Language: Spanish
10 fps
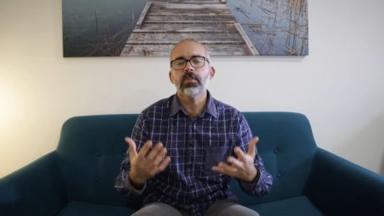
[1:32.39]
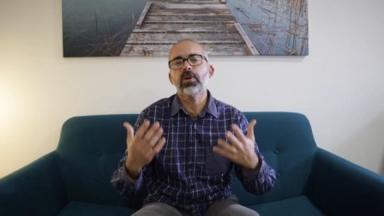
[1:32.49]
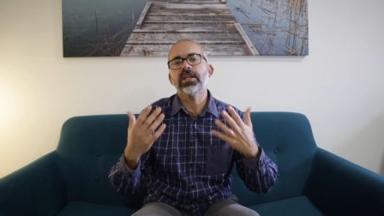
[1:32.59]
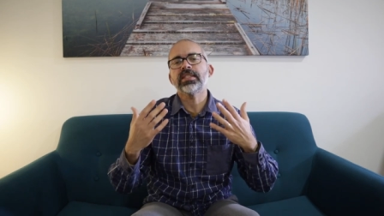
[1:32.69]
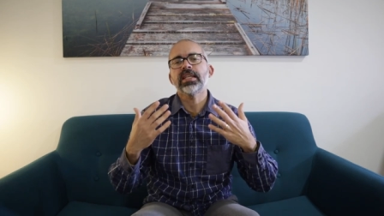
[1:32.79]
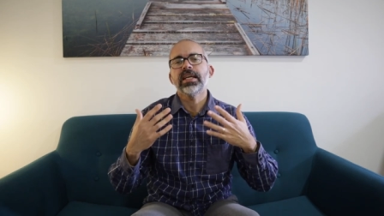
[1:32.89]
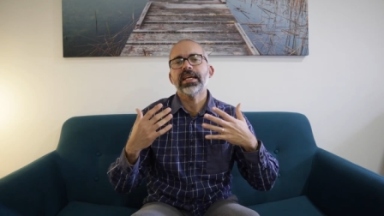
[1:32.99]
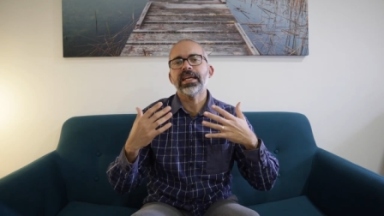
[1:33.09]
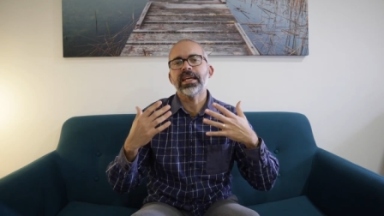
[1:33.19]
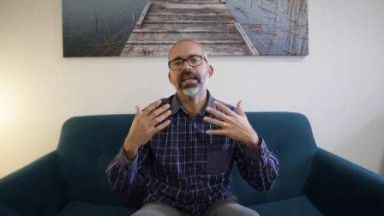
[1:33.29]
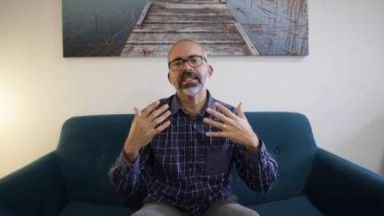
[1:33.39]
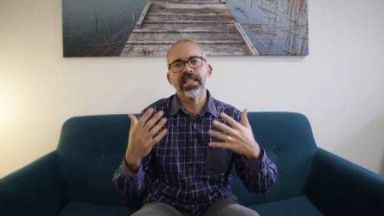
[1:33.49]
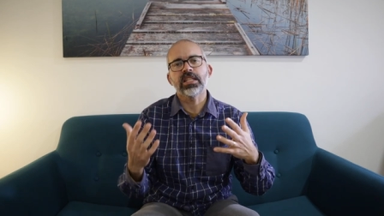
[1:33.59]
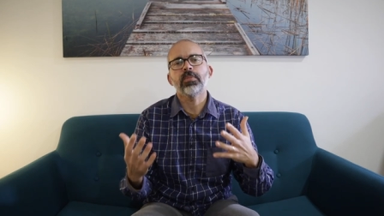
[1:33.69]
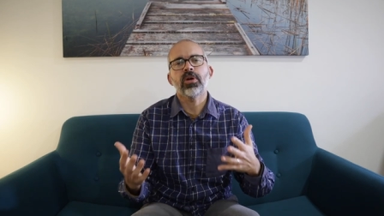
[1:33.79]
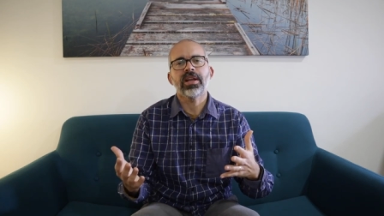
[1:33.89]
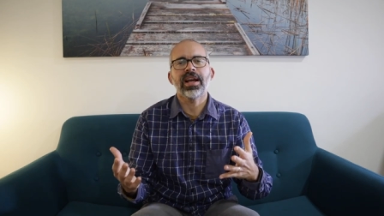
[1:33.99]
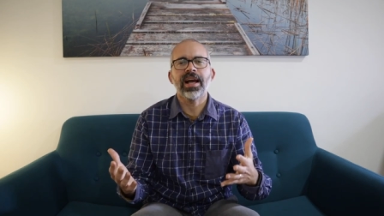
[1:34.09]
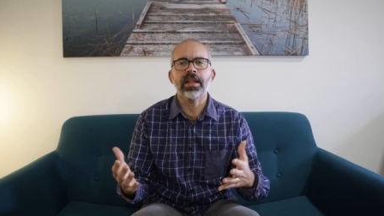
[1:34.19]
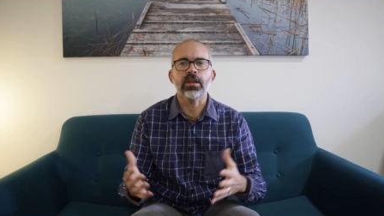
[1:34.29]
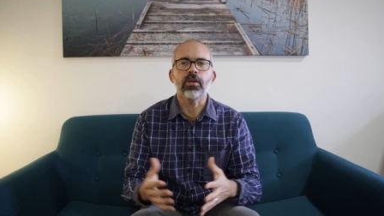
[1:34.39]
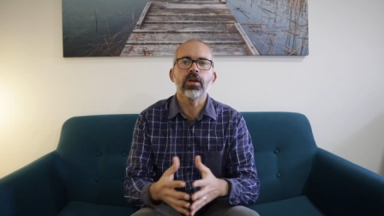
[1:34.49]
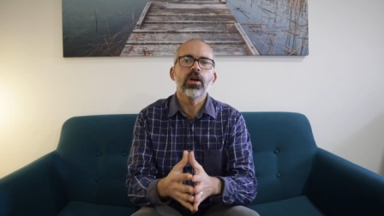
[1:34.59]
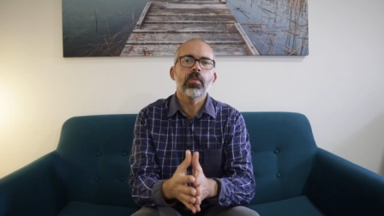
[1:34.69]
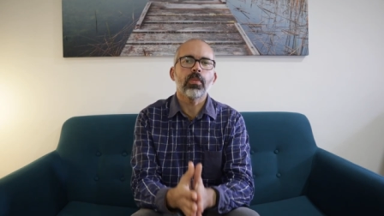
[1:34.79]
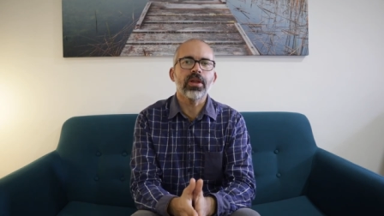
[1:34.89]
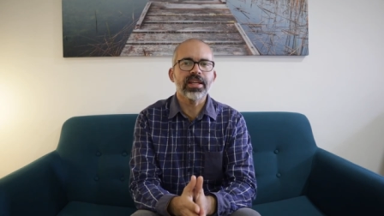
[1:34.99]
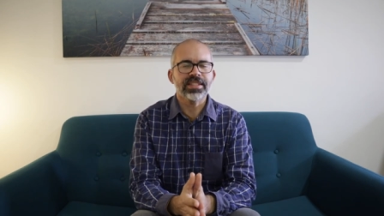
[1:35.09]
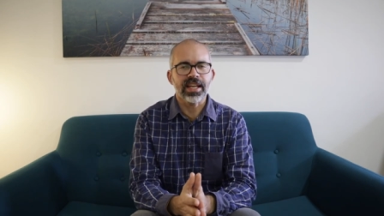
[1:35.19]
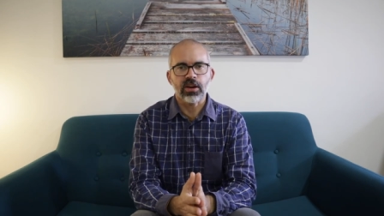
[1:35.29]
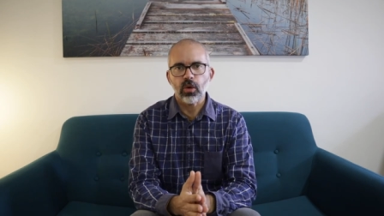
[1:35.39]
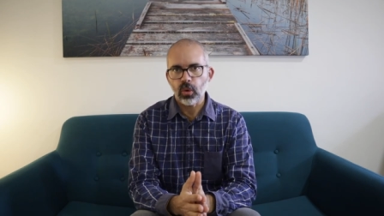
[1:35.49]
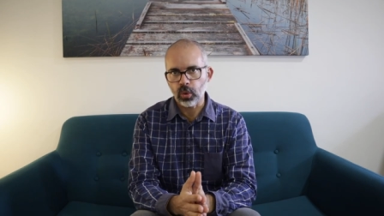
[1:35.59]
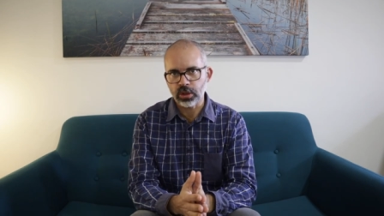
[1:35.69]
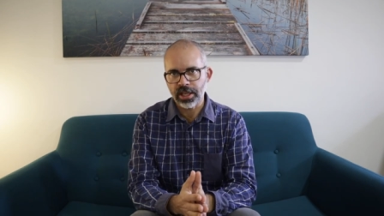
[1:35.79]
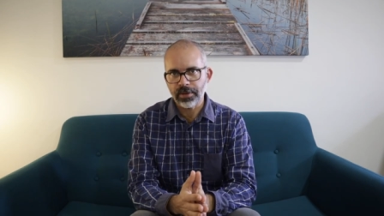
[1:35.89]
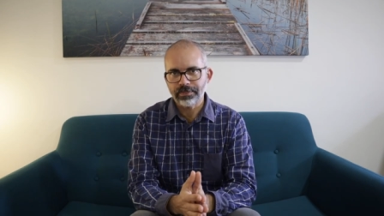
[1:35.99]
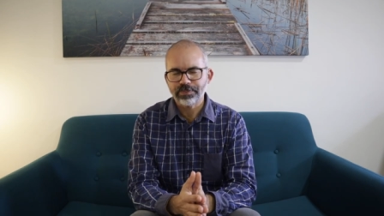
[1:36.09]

Pues eh, este tipo de relajación puede ser útil.